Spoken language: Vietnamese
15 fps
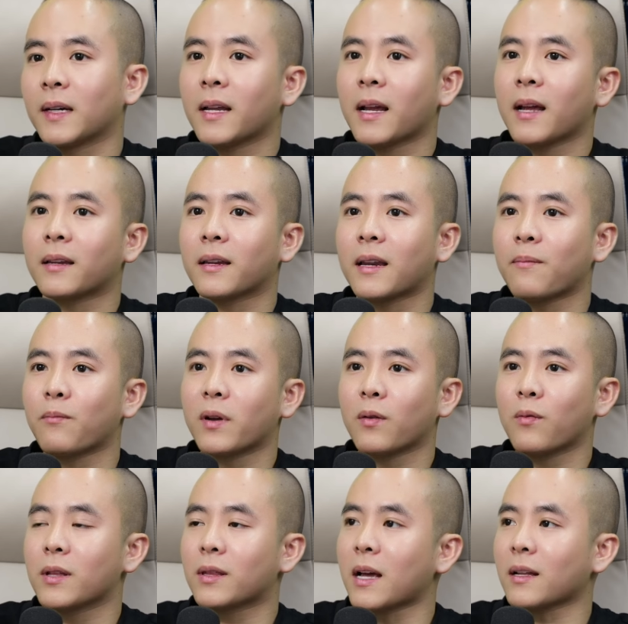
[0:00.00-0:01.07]
đấy nha năm
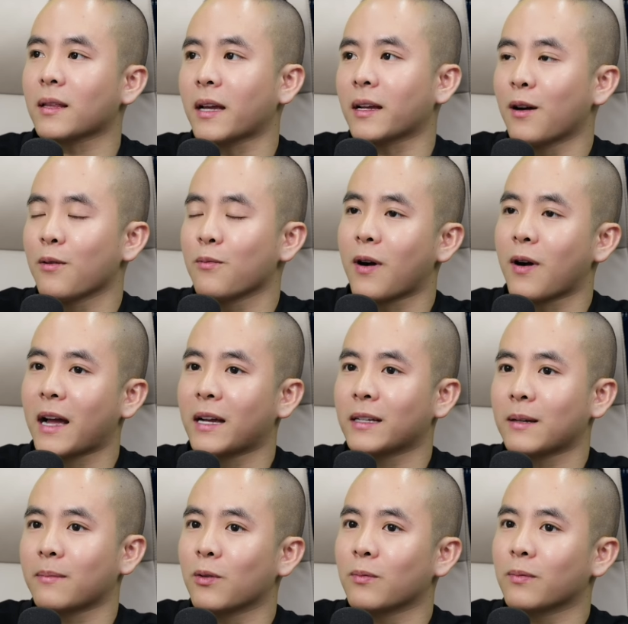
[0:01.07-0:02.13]
cái nguyên tắc thành công của
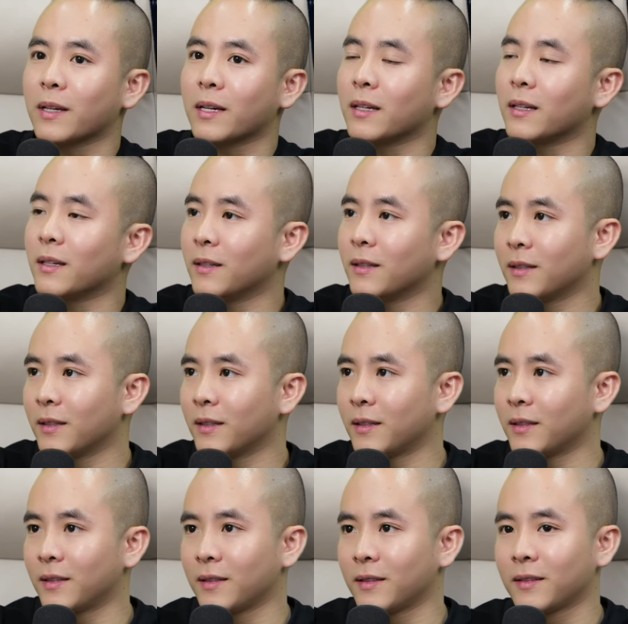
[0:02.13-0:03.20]
200 công ty
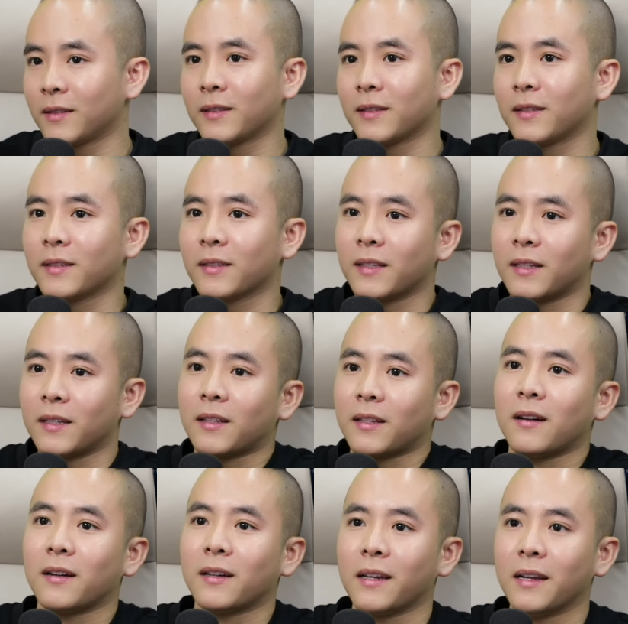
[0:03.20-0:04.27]
thì
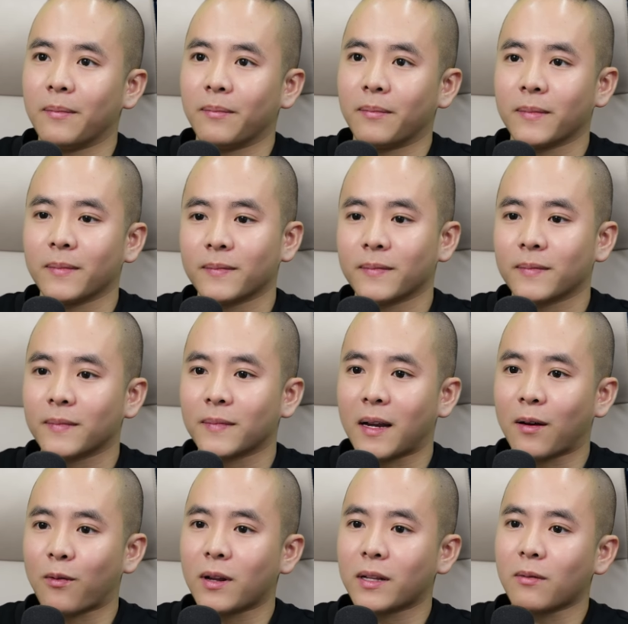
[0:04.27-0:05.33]
thời điểm
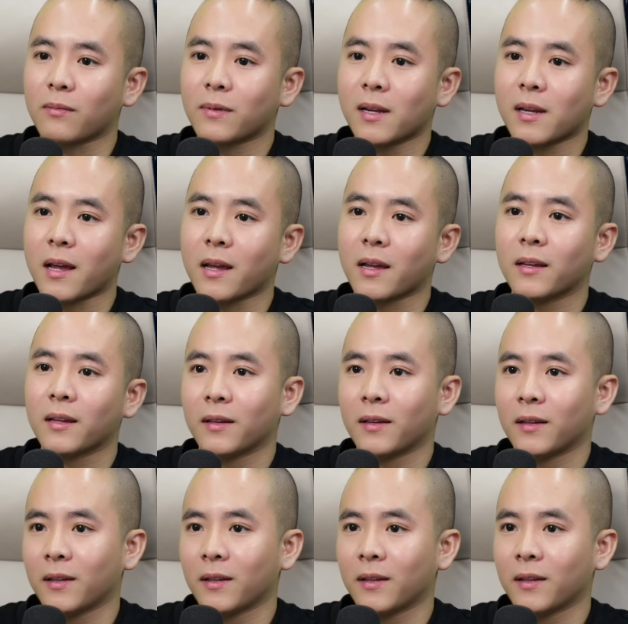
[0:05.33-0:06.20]
là quan trọng nhất này